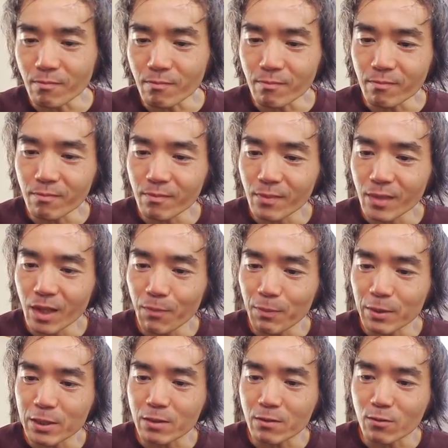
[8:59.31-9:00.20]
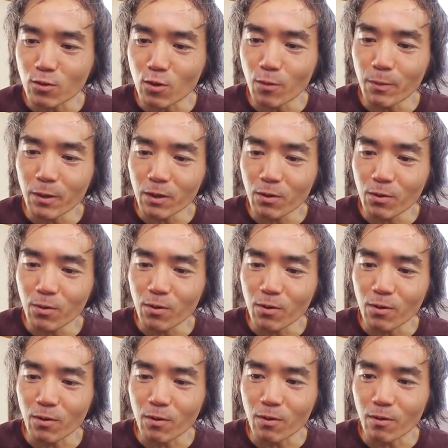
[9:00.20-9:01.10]
うんやっぱすりごまの
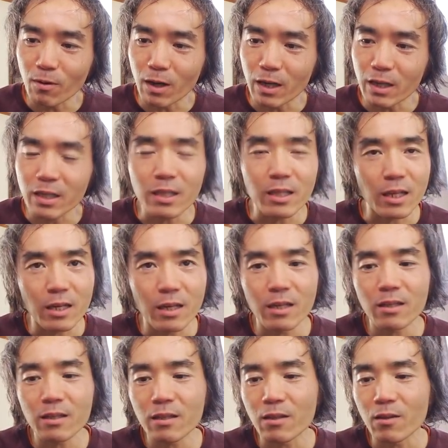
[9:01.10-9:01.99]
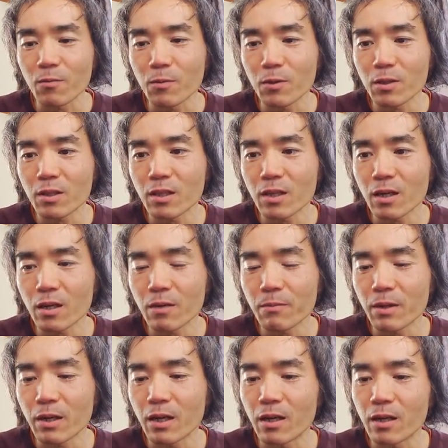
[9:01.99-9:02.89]
方がいいなって思ったら
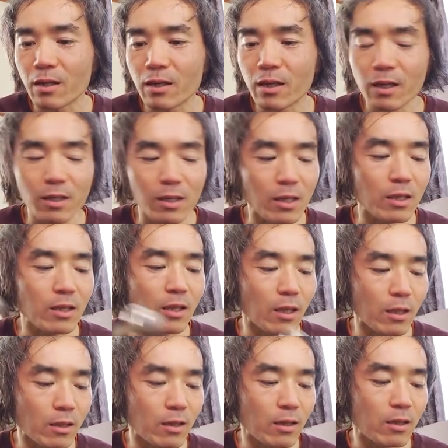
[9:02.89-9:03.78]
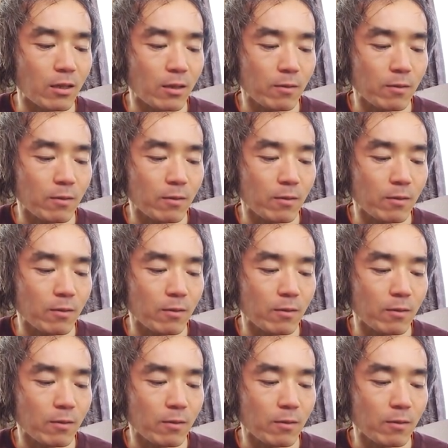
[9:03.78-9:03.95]
まあ元気だな